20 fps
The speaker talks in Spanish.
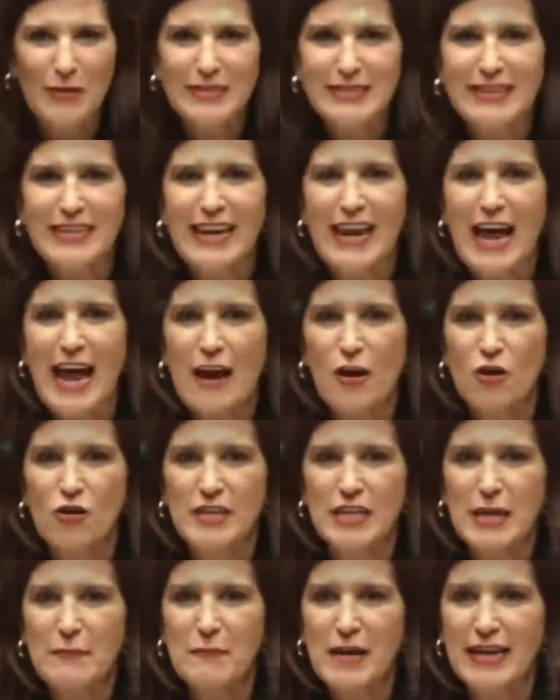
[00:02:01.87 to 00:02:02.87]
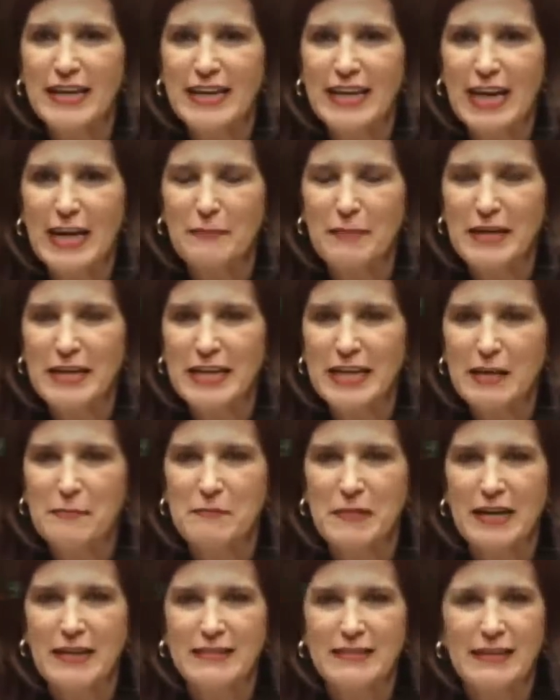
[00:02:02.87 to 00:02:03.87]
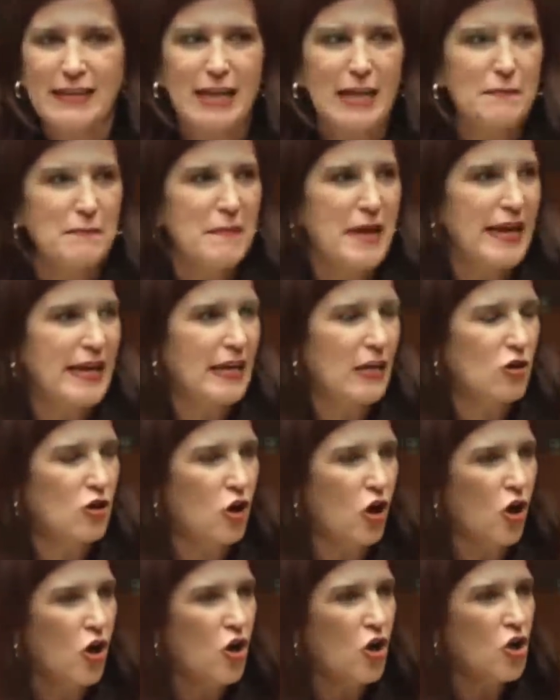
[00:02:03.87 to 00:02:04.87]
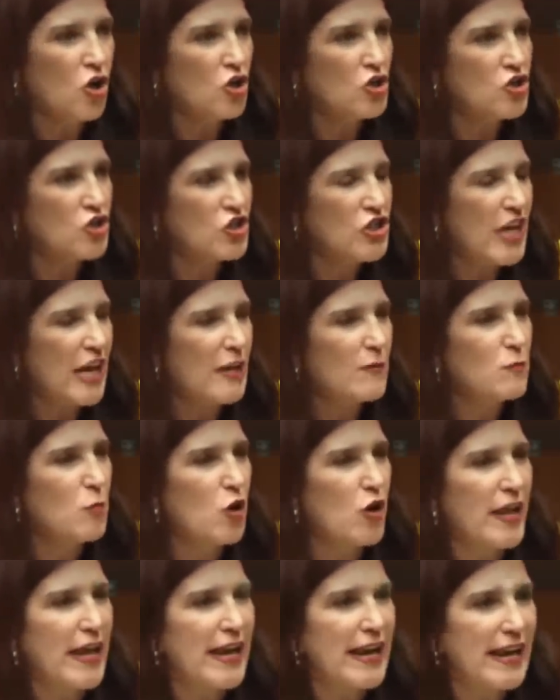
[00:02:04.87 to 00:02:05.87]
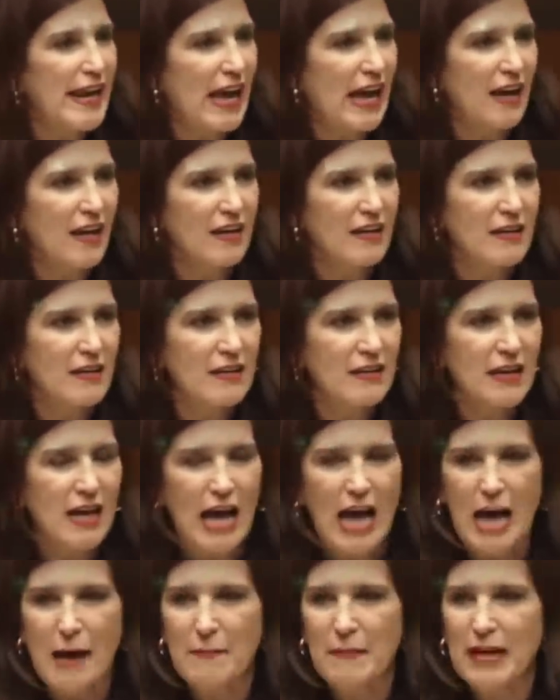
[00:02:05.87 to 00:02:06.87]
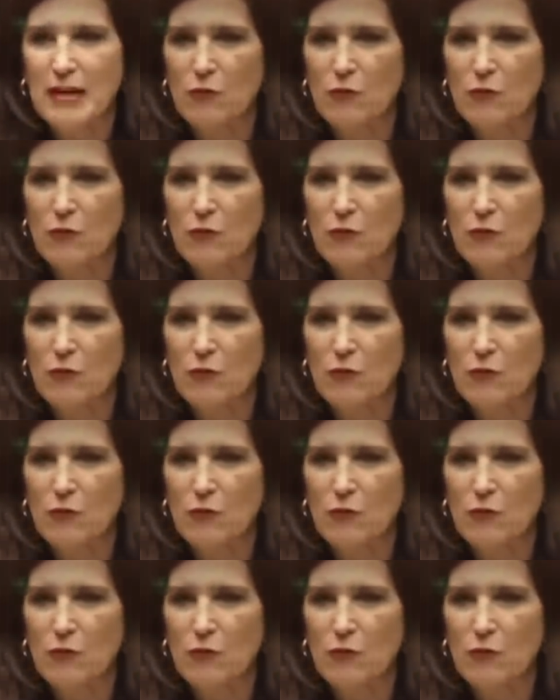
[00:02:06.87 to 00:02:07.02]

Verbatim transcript: claro, ¿quién va a querer venir a invertir en México si en Morena, a mano